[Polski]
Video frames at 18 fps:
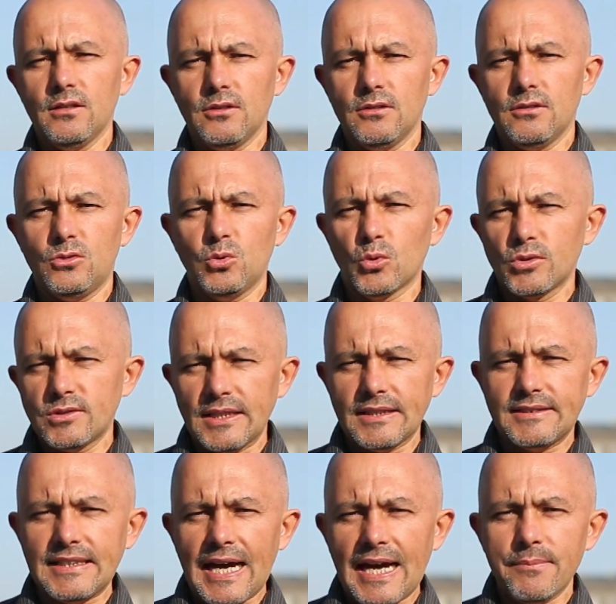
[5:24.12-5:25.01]
e,
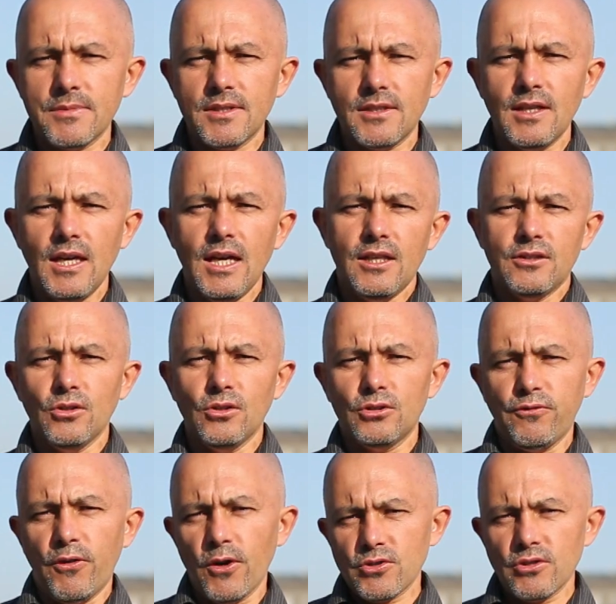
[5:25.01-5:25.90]
sukcesami, no
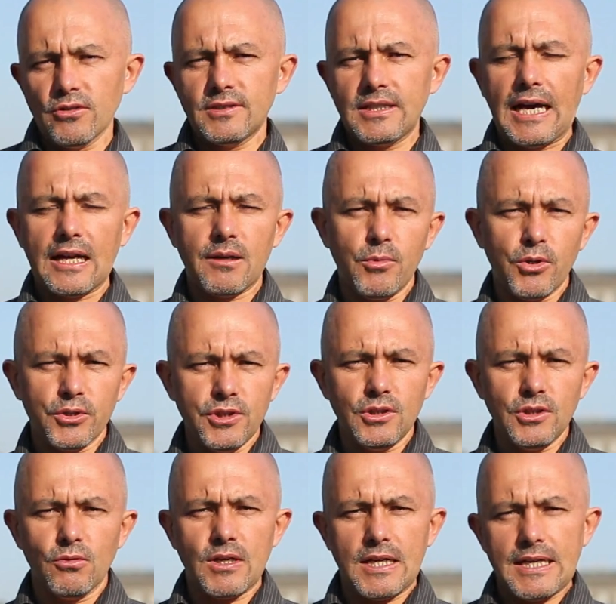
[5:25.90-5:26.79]
tworząc
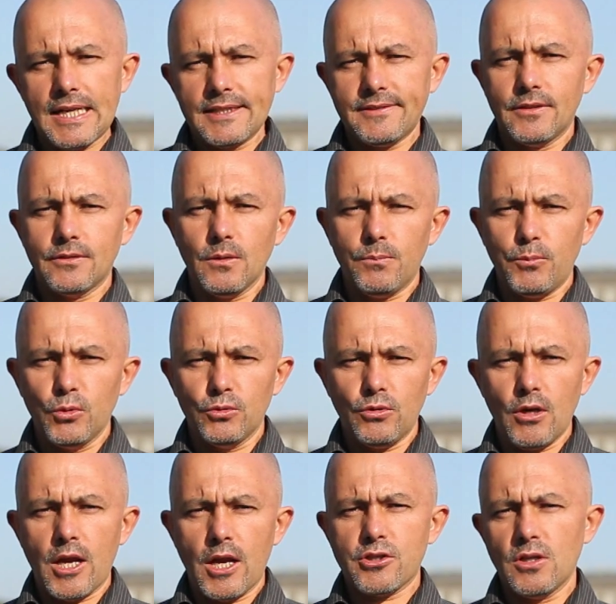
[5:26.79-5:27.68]
harmonijną relację do
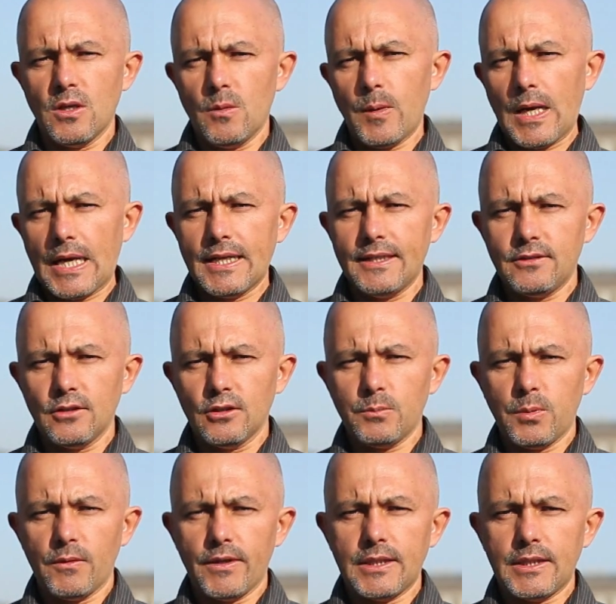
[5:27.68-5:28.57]
Plutona, czyli planety
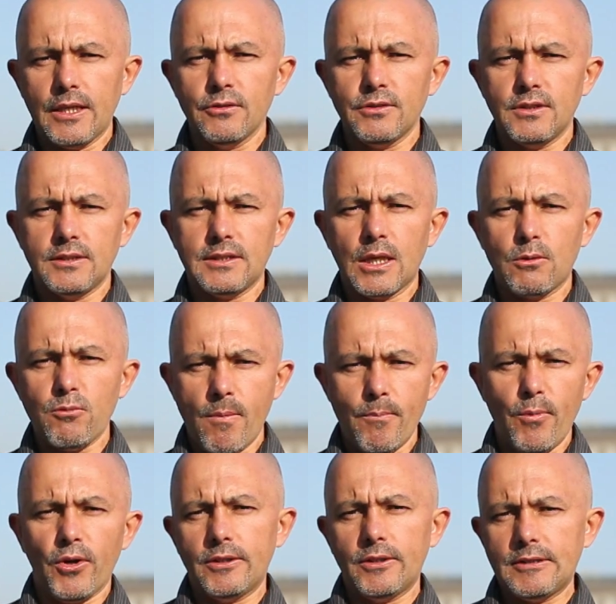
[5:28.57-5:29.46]
odpowiadającej za
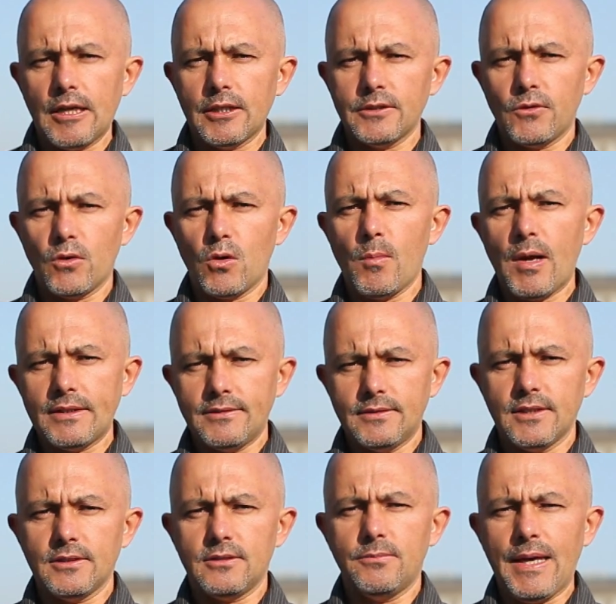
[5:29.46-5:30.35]
głębokie
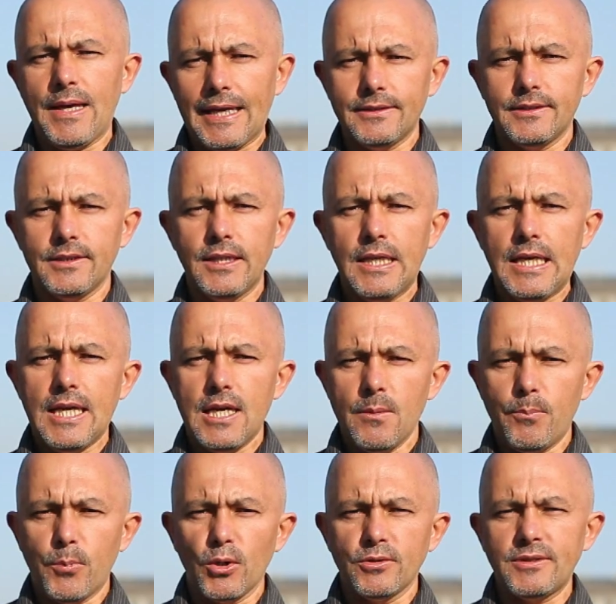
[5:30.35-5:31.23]
transformacje, zmiany
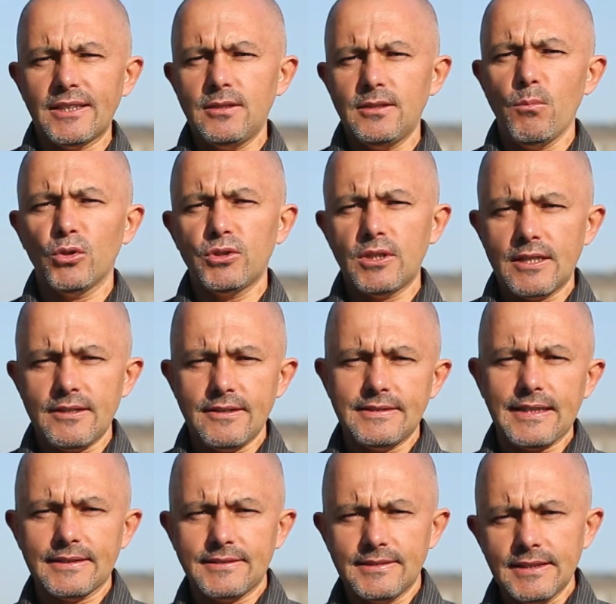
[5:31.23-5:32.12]
i procesy
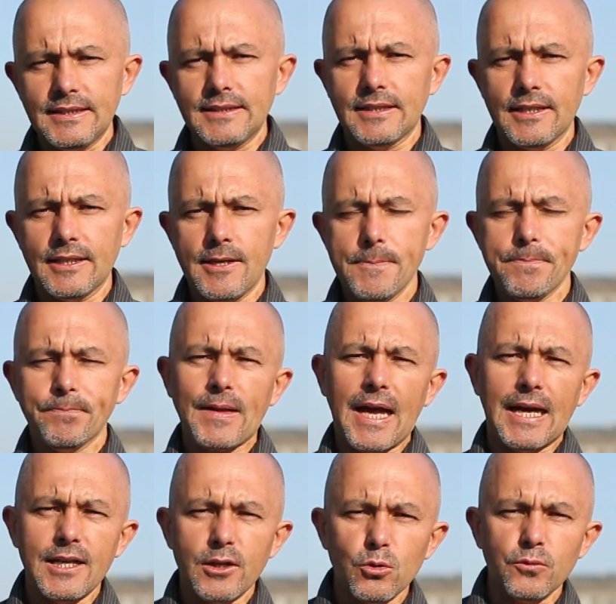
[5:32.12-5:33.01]
modernizacyjne,
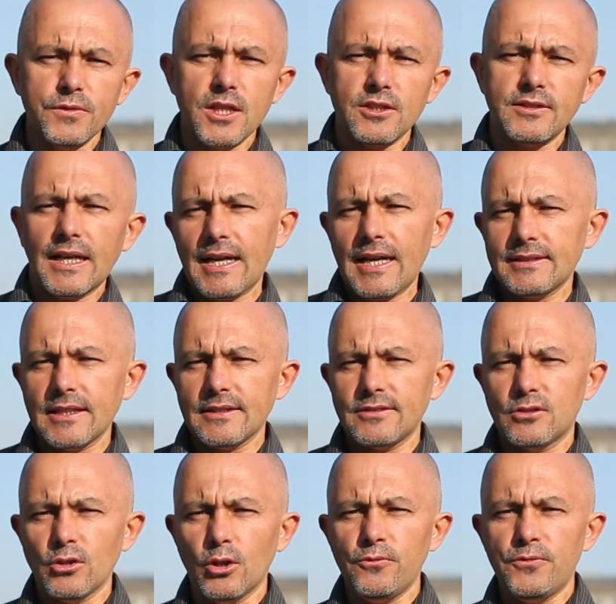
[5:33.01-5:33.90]
ale również za
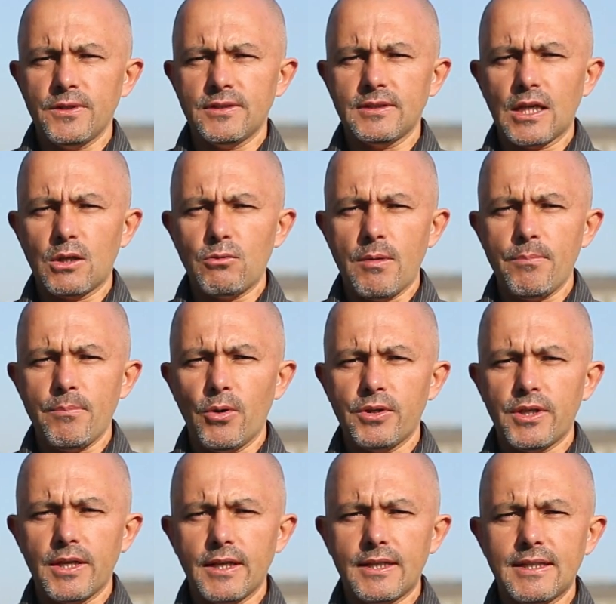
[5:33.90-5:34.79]
katastrofy, za
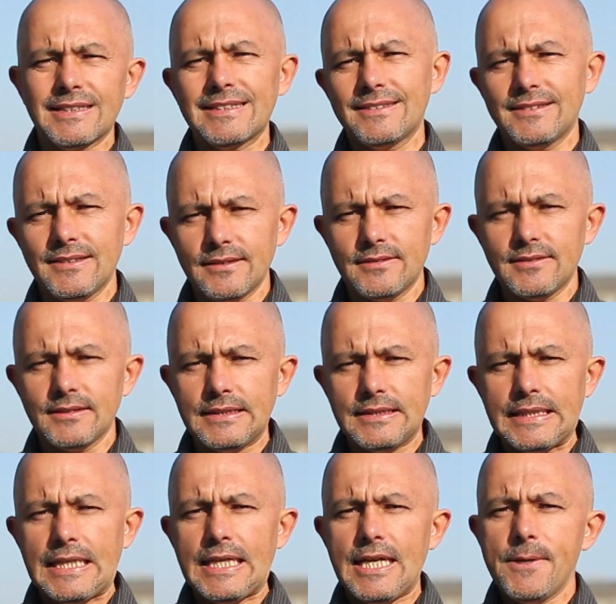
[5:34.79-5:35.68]
głębokie
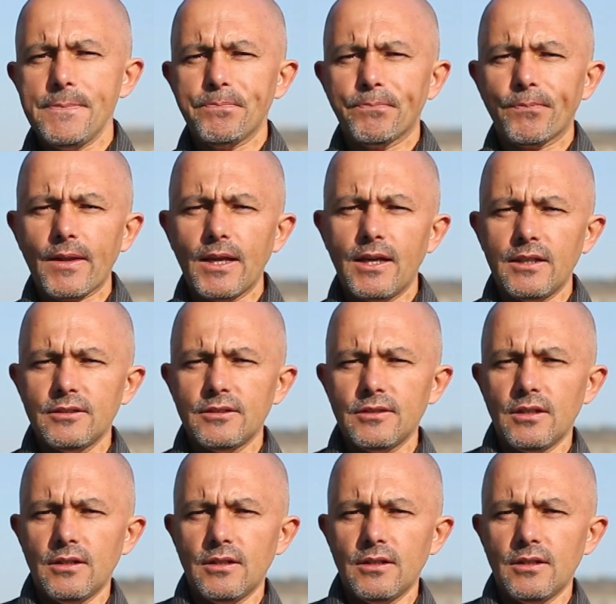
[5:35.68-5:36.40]
kryzysy, e, e,